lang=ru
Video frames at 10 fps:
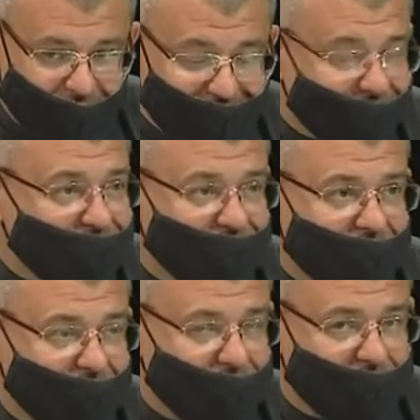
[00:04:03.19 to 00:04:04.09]

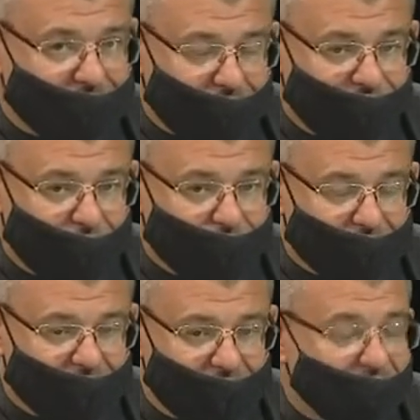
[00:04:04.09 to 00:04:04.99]
интересное интервью
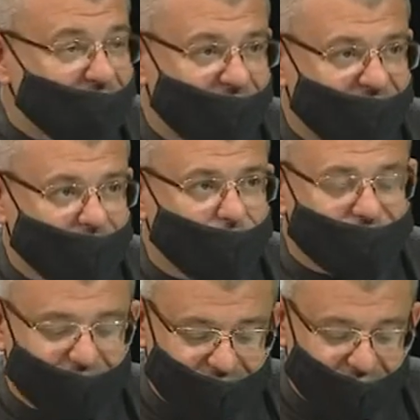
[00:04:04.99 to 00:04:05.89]
с лицами
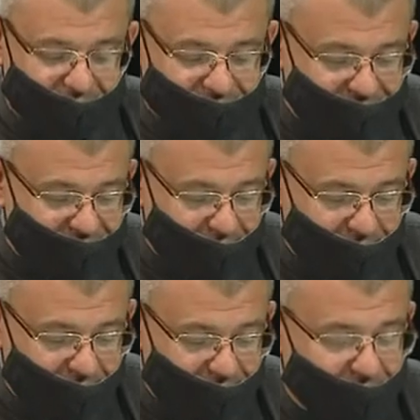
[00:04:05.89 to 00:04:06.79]
вернувшихся из
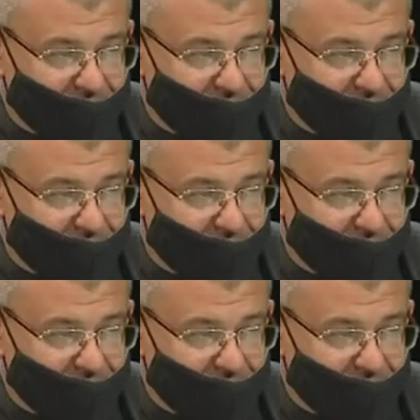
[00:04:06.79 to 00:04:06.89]
Сирии,